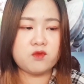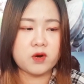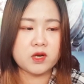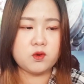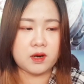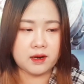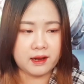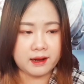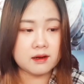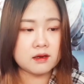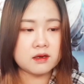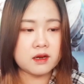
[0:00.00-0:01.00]
ได้โฟกัสอยู่หลั
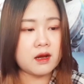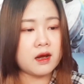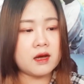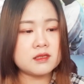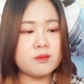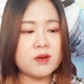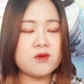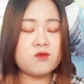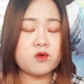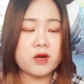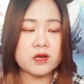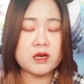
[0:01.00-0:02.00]
งๆนะคะจะไม่ได้
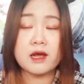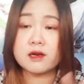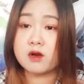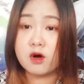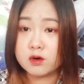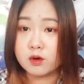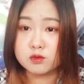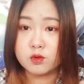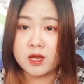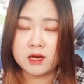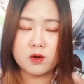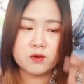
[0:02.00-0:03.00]
โฟกัสแค่ท่อนของตั
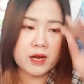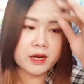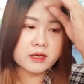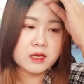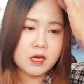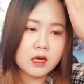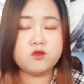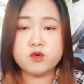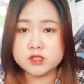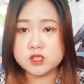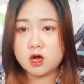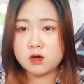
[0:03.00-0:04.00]
วเองเท่านั้นฝ
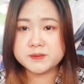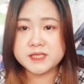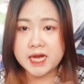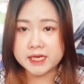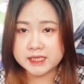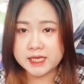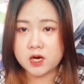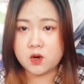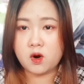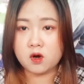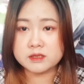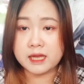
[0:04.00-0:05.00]
นชอบฉากเดี่ยว
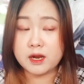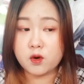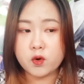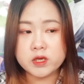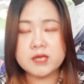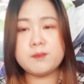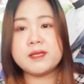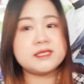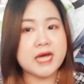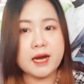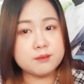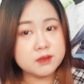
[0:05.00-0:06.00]
ของแต่ละคนที่เป็น
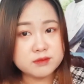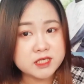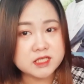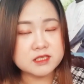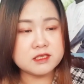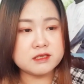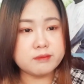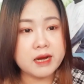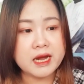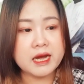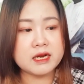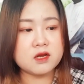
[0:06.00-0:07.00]
ฉากมืดๆ
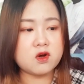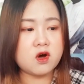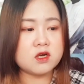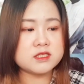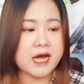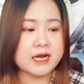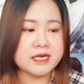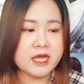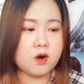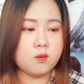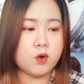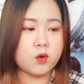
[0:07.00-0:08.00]
มากแล้วก็ฉาก
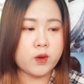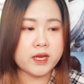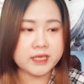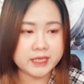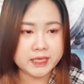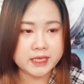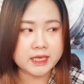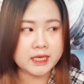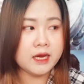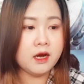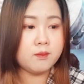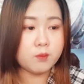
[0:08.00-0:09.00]
เดี่ยวบนเวที
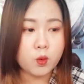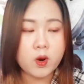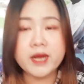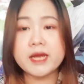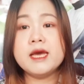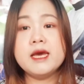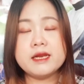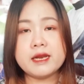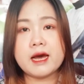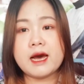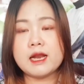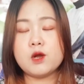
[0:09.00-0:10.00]
มวย
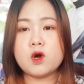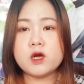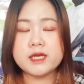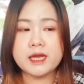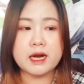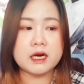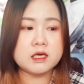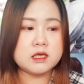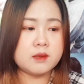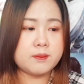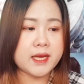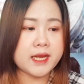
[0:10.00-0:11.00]
นะคะแล้วก็อีกอย่าง
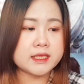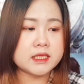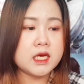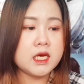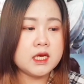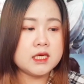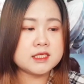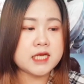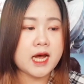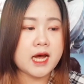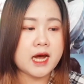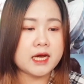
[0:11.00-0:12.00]
คือเป็น
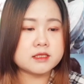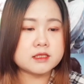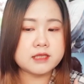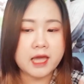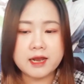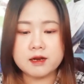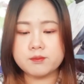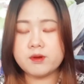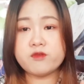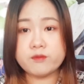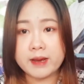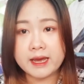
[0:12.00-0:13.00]
ฉากเต้น
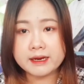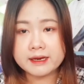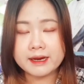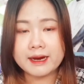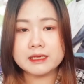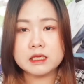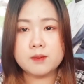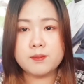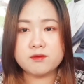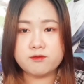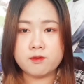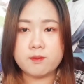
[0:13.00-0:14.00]
performance นะคะที่
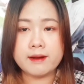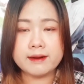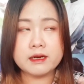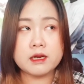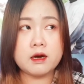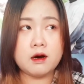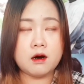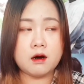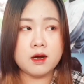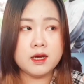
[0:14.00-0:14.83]
เป็น performance อ่อ